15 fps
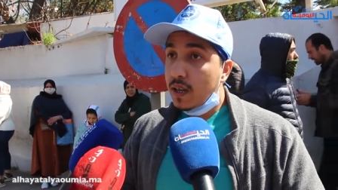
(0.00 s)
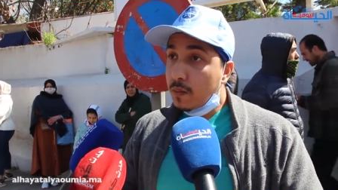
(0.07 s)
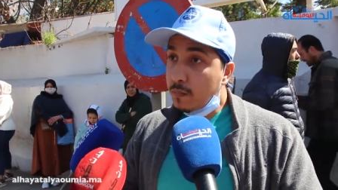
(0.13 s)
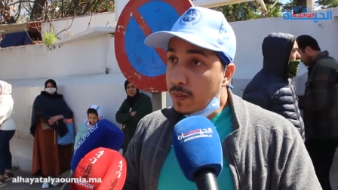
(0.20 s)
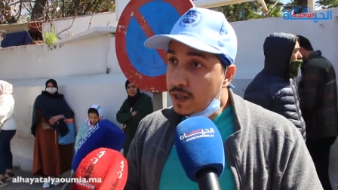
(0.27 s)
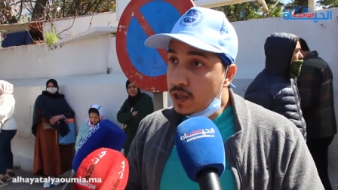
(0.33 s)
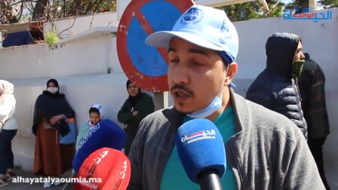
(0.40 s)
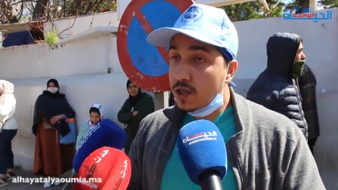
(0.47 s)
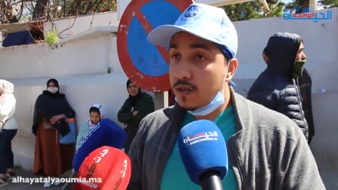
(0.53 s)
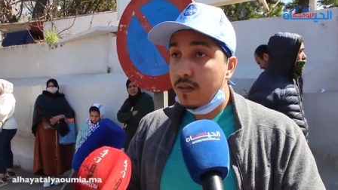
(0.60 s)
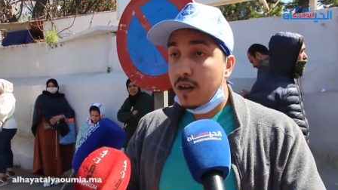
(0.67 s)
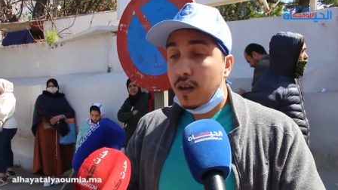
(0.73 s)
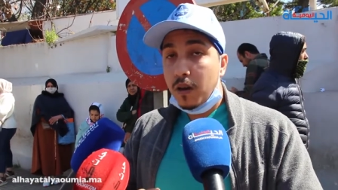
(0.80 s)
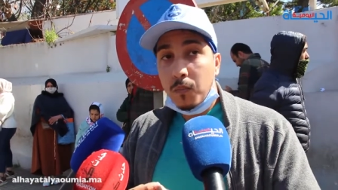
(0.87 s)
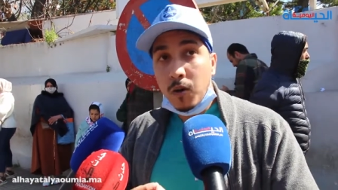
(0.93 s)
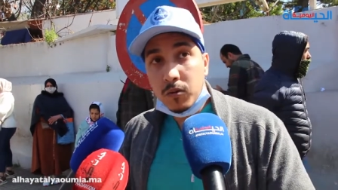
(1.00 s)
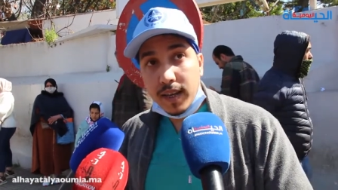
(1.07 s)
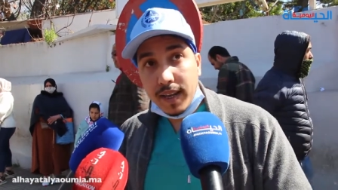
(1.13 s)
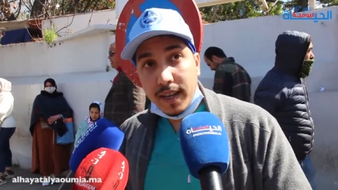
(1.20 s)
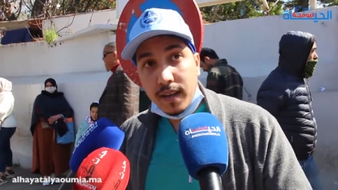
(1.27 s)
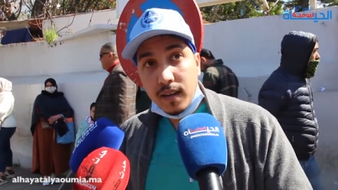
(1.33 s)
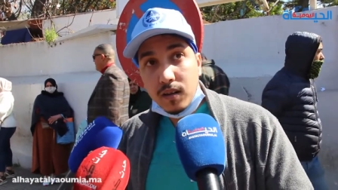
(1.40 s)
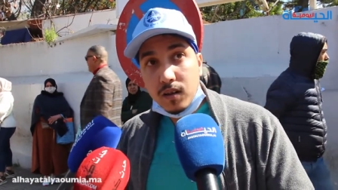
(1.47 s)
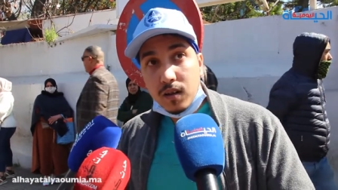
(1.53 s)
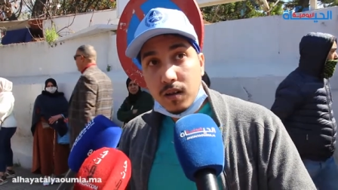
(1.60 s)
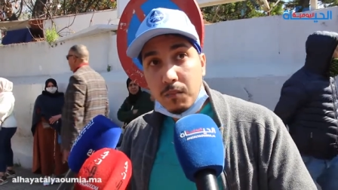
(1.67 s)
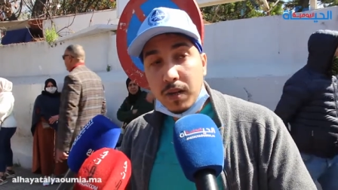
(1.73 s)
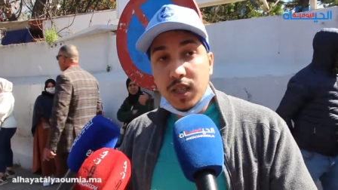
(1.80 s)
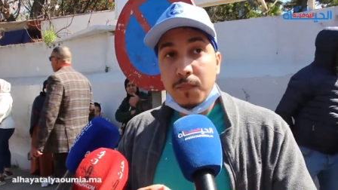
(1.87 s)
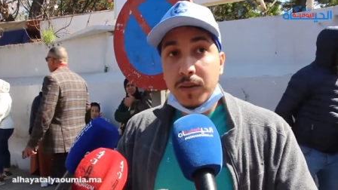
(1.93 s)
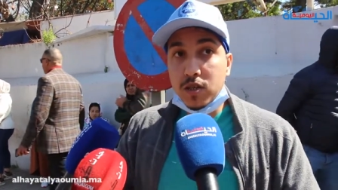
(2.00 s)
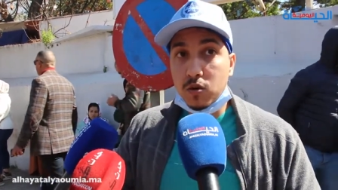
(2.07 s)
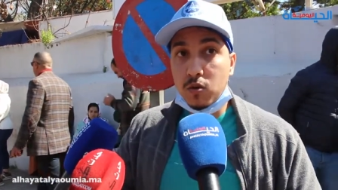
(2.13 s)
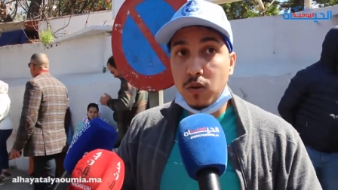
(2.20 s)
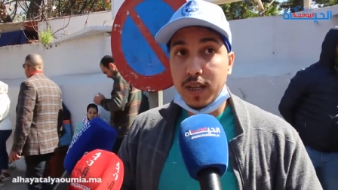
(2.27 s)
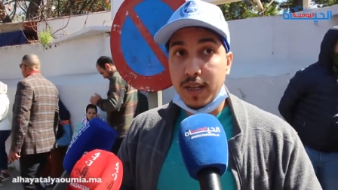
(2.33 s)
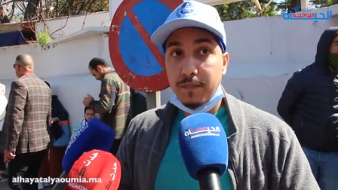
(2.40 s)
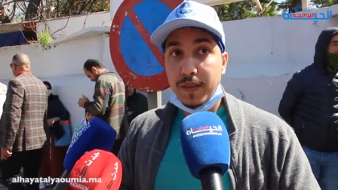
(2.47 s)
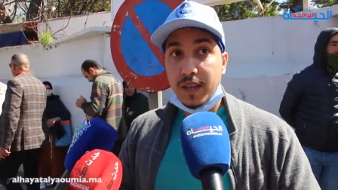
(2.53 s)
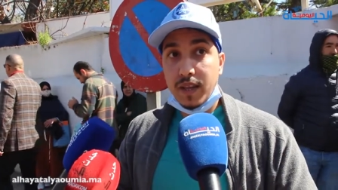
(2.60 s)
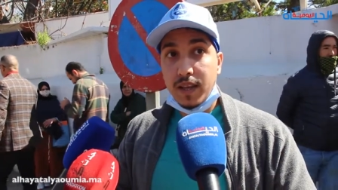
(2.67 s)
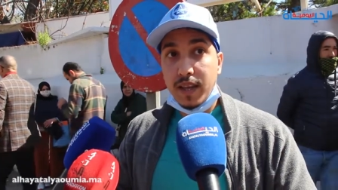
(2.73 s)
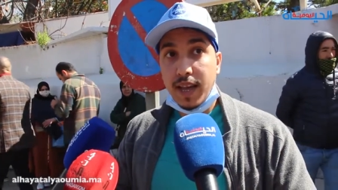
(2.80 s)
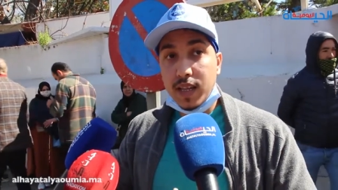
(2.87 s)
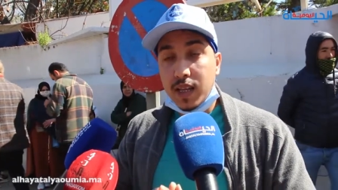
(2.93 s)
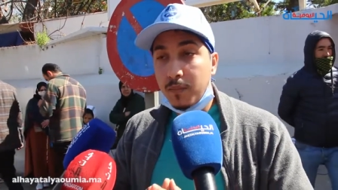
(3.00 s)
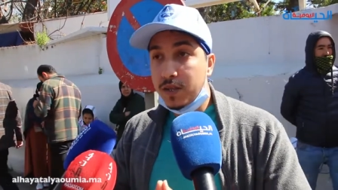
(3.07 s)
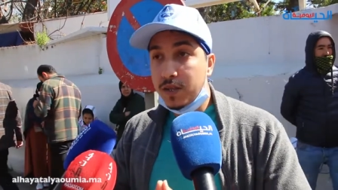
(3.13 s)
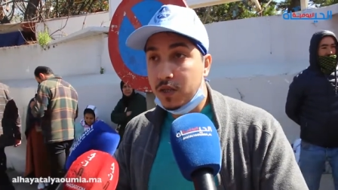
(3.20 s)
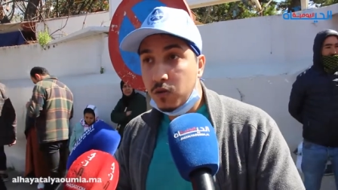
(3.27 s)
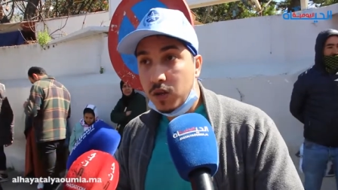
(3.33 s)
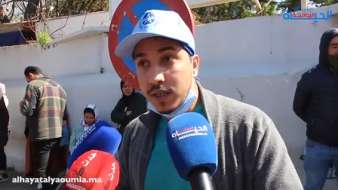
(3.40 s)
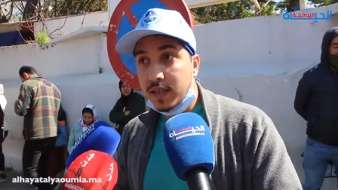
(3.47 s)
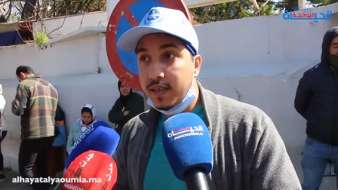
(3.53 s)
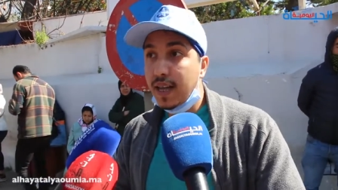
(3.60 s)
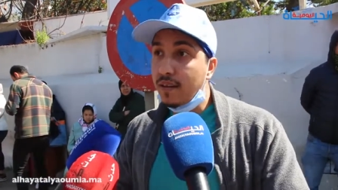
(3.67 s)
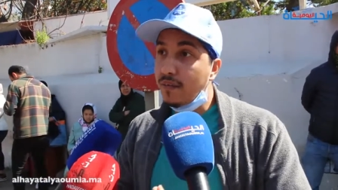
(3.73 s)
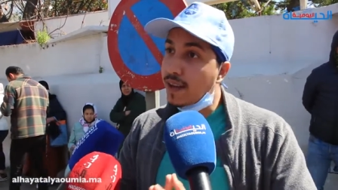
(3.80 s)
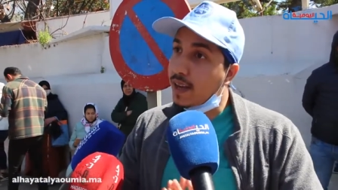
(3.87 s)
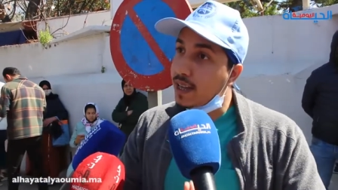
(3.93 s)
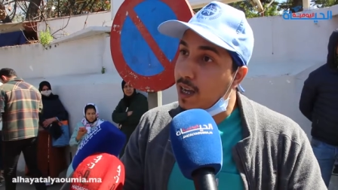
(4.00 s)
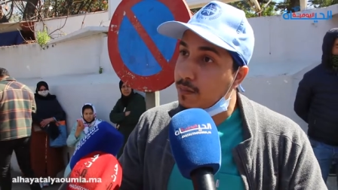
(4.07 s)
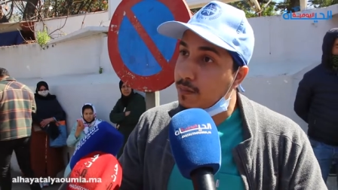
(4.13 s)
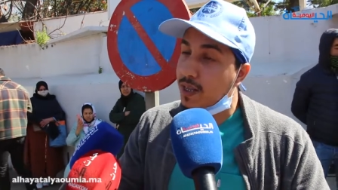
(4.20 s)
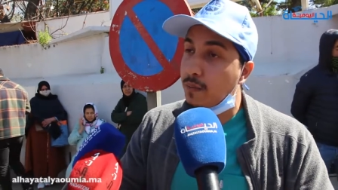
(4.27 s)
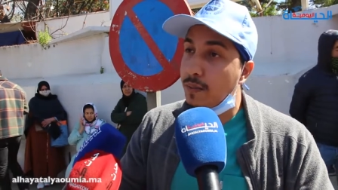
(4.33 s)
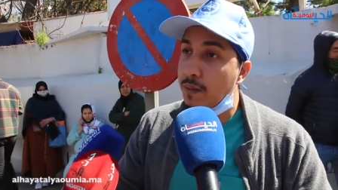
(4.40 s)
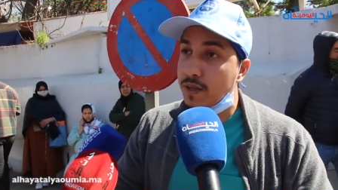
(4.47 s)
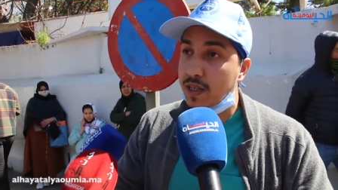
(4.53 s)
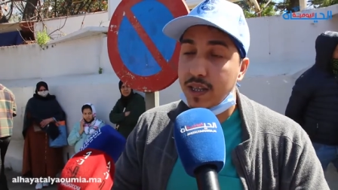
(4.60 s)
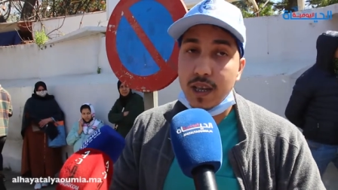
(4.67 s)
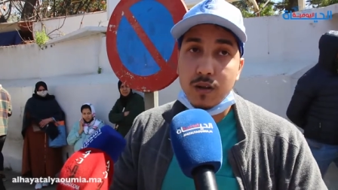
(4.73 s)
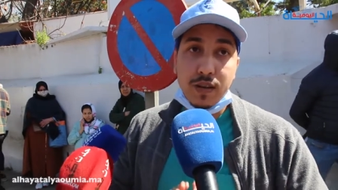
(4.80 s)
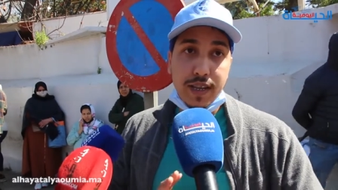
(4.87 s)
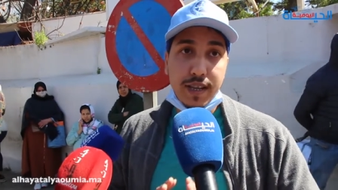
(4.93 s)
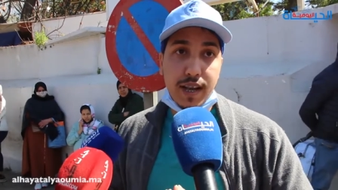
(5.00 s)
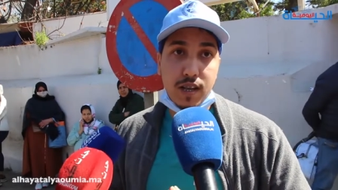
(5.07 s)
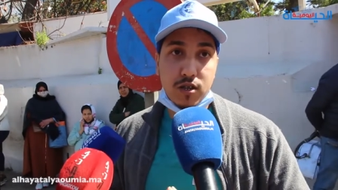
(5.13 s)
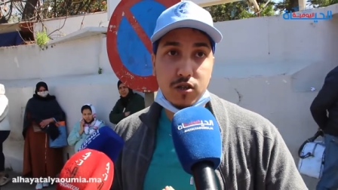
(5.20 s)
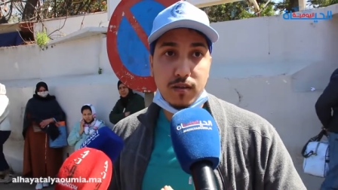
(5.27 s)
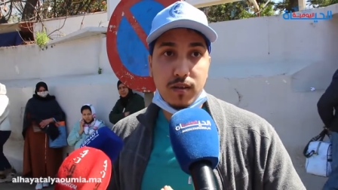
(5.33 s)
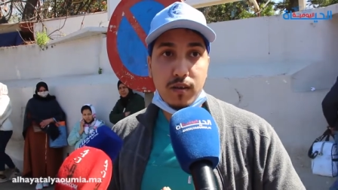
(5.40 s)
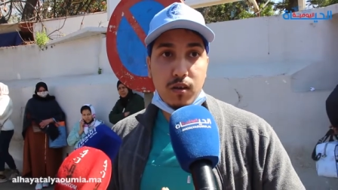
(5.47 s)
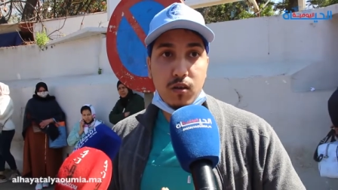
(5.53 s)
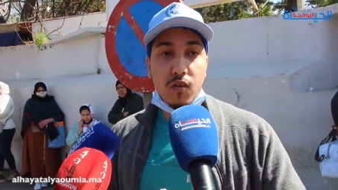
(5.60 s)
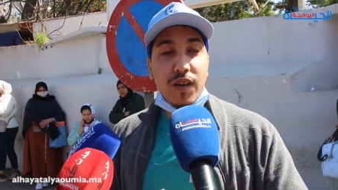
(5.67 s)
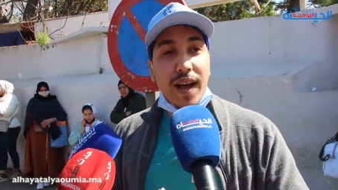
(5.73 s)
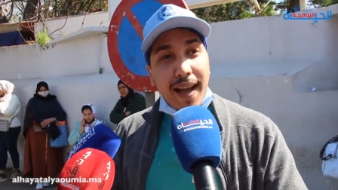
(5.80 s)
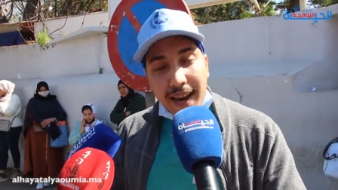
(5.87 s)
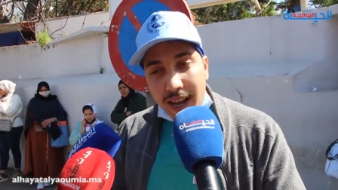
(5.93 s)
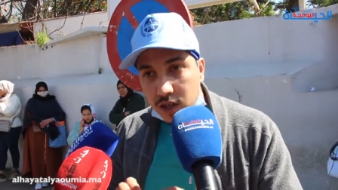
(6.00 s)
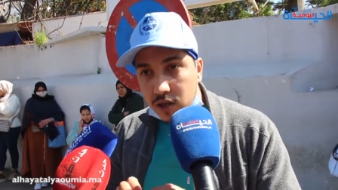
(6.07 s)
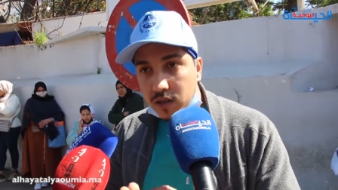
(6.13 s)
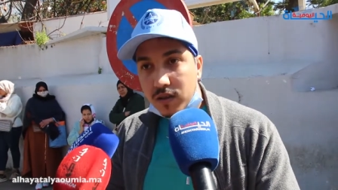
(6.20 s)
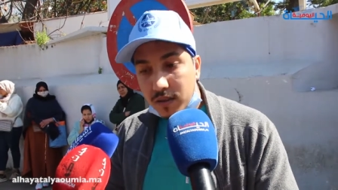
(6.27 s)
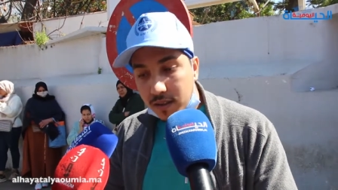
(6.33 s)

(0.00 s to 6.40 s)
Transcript: بنج موضعي ماشي بنج كلي حيت البنج كلي تيدار في غياب الطبيب التخدير والانعاش وفي حالات